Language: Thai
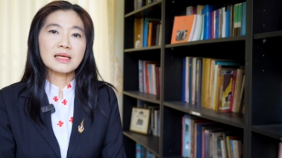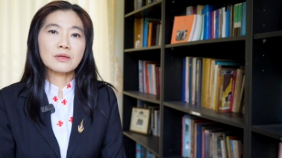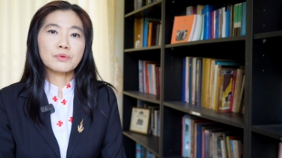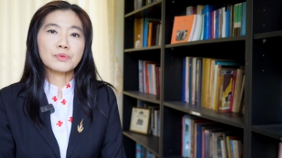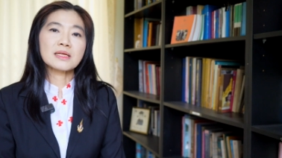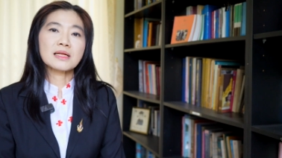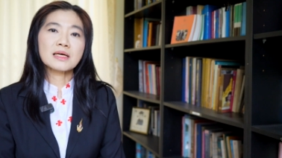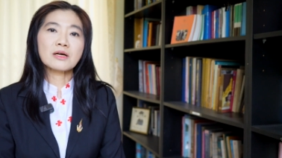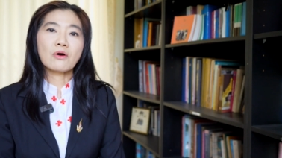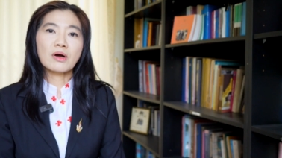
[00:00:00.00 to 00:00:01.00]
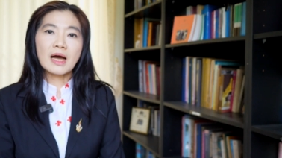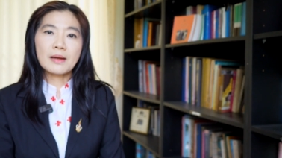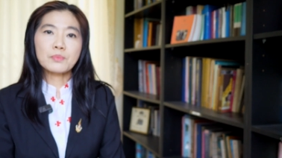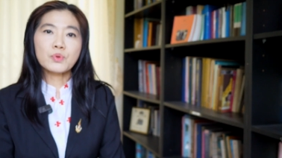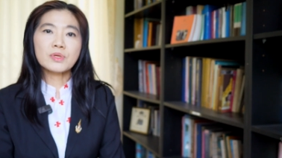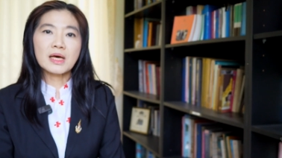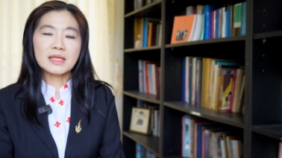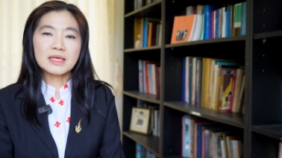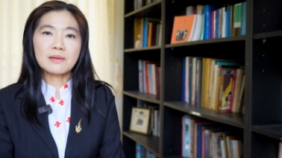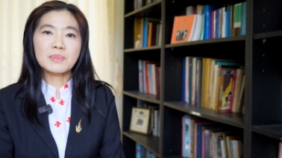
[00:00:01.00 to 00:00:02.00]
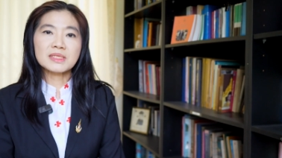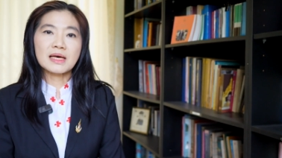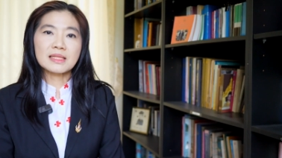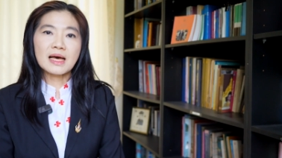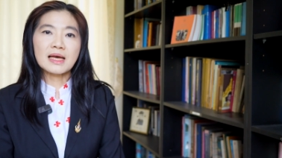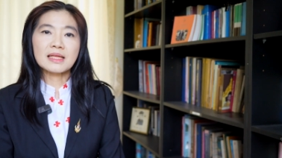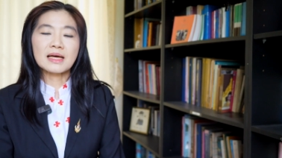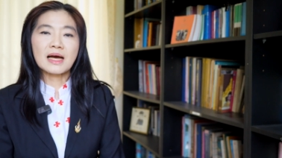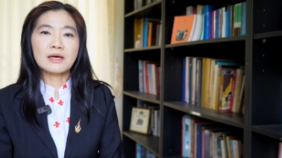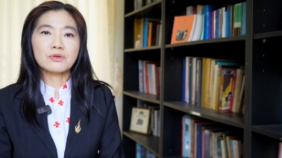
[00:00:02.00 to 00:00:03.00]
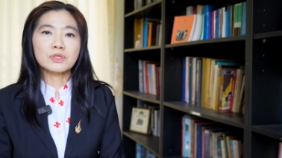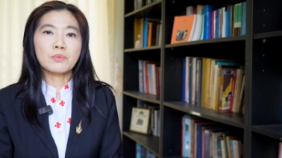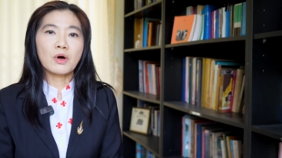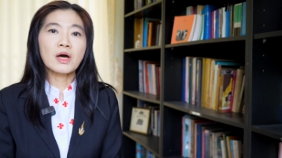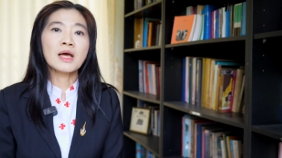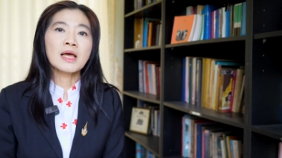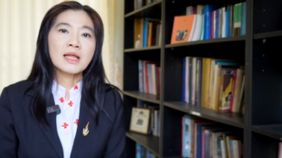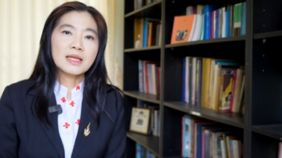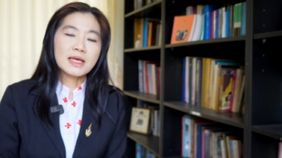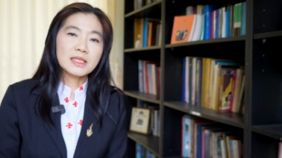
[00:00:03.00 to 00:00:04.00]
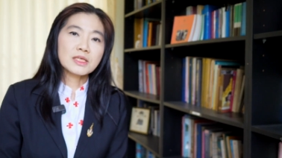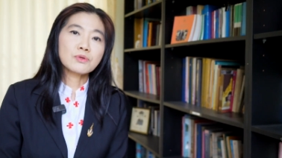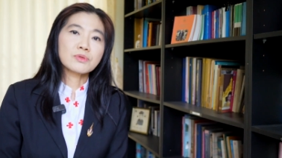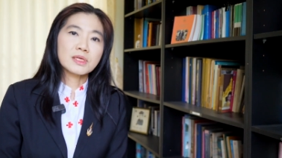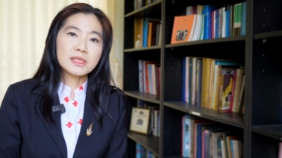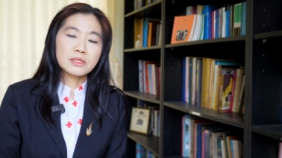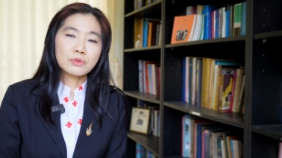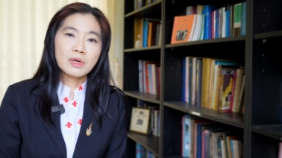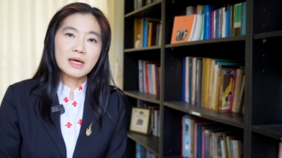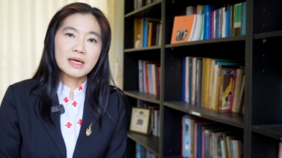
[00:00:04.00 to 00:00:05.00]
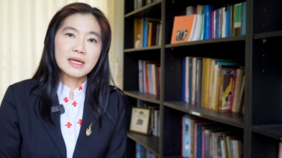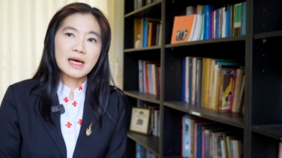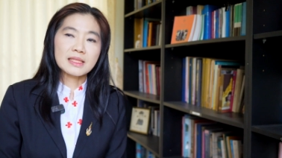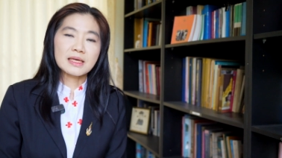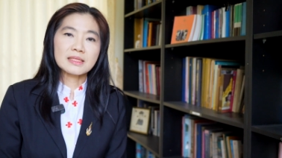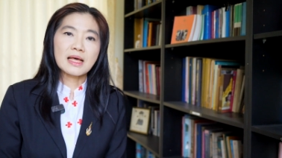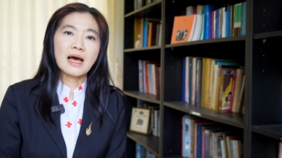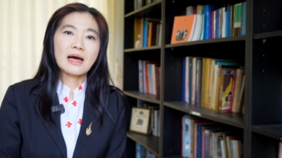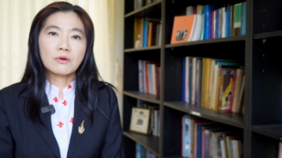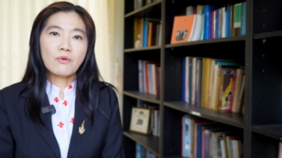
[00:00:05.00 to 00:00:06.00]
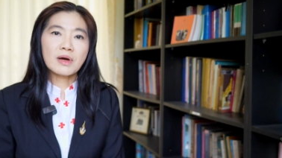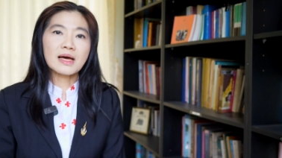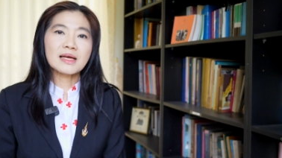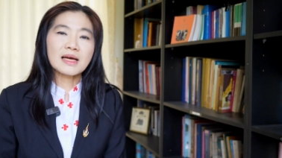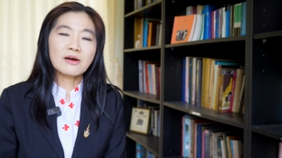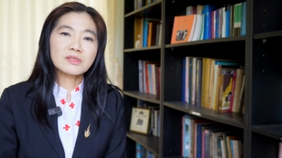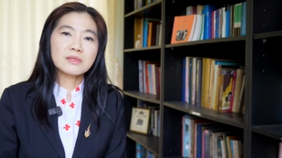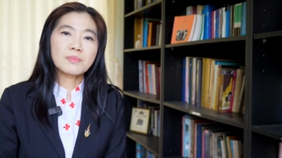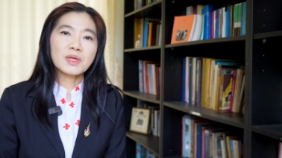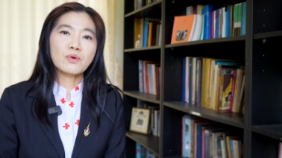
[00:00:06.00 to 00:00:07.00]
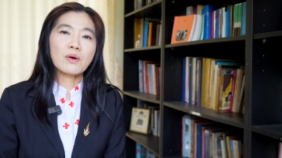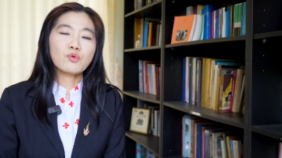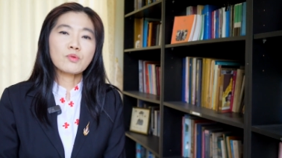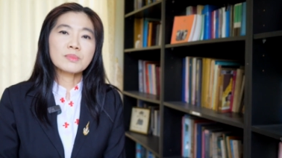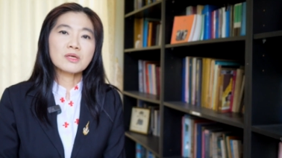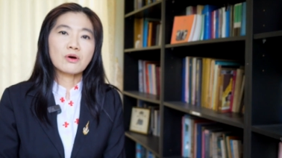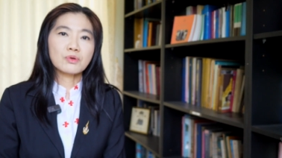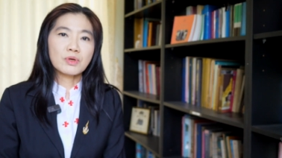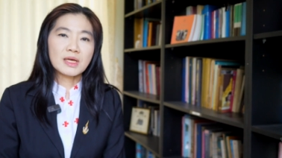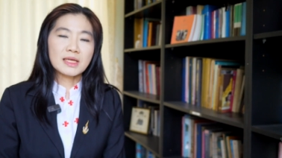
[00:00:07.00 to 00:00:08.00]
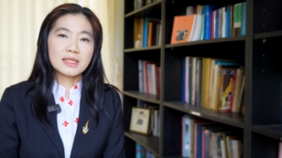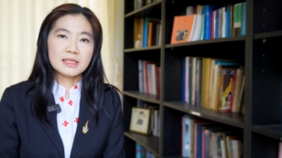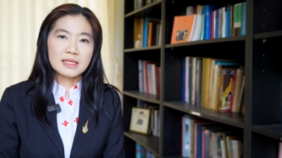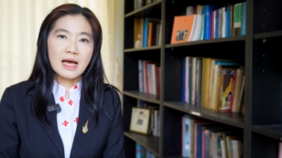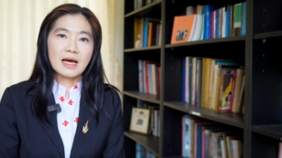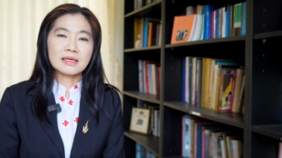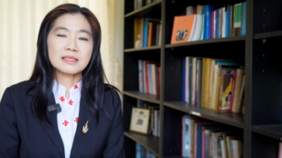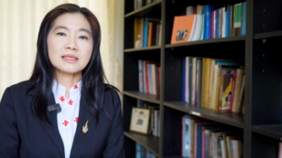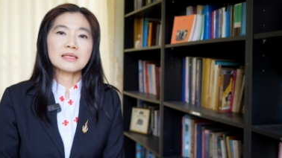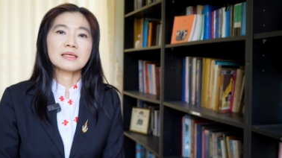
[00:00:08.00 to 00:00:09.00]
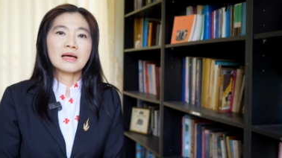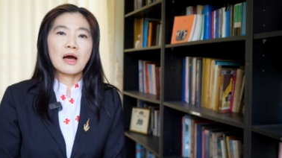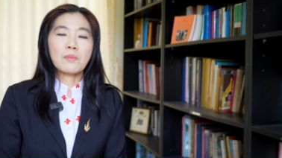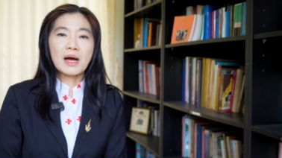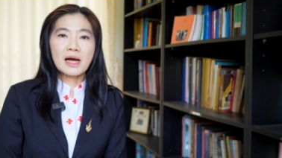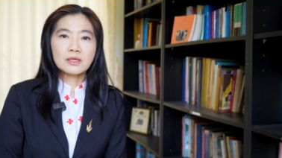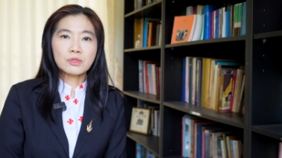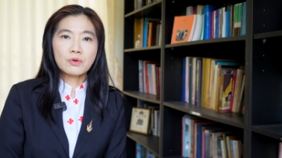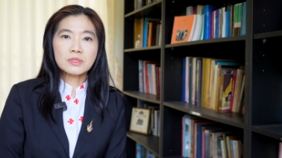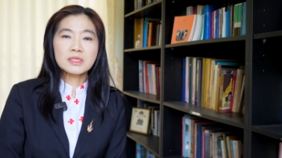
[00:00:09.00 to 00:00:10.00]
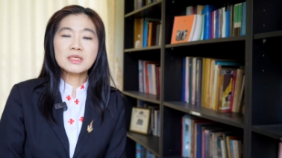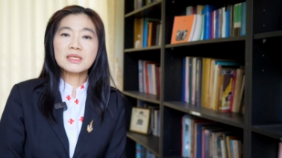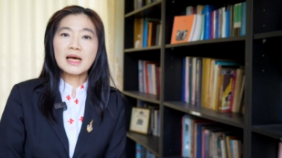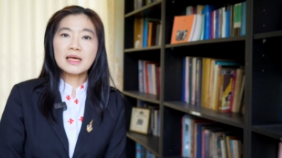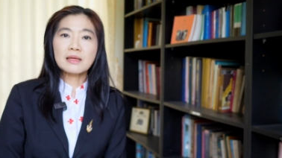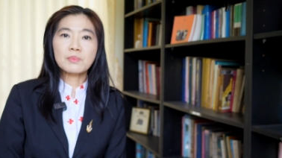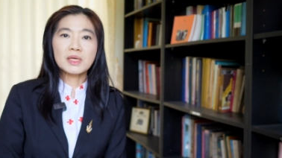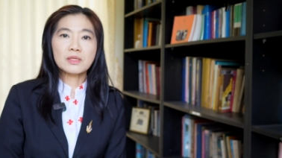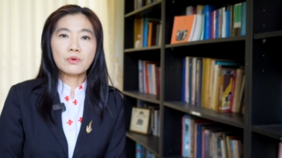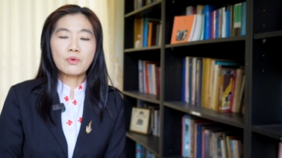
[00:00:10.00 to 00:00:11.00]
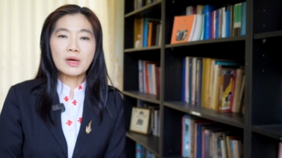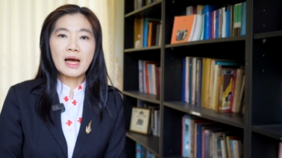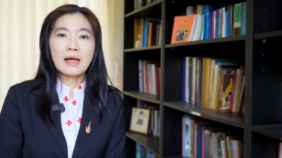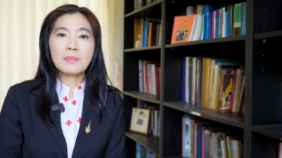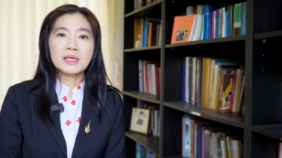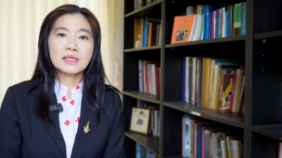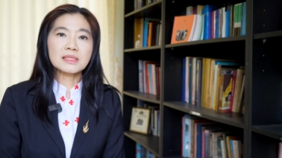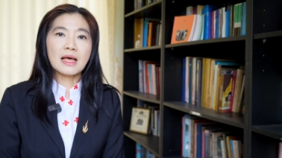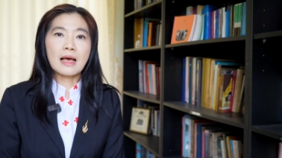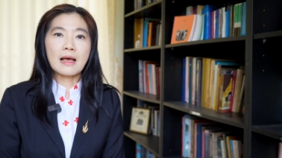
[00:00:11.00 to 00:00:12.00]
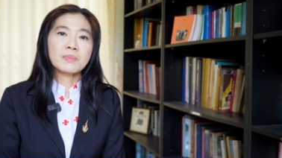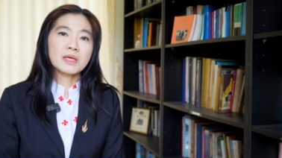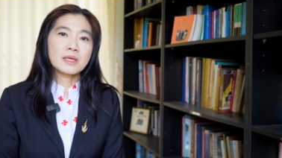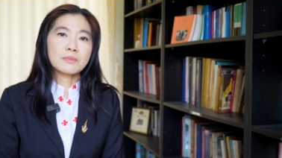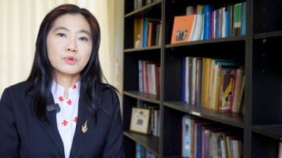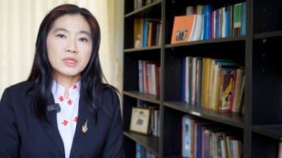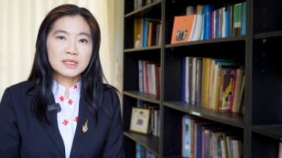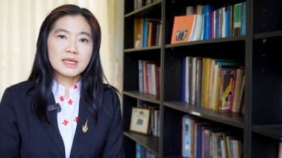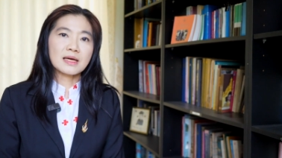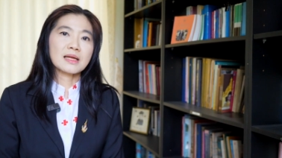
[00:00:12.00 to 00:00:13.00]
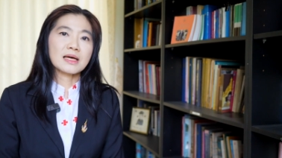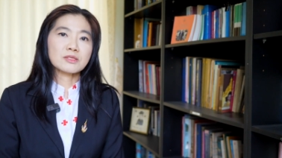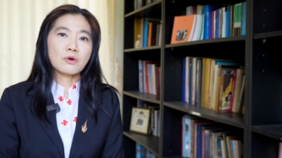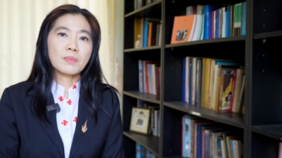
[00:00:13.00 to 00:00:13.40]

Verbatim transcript: เรียนรู้ในเรื่องของการพูดอ่านเขียนภาษาไทยนะคะ โดยเฉพาะเด็กที่อยู่ในถิ่นธุรกันดารต่างๆ โครงการดังกล่าวจึงเป็นความร่วมมือของหน่วยงานต่างๆ ที่กล่าวมาข้างตนซึ่งได้ดำเนินโครงการมาตั้งแต่ปีพุทธศักราช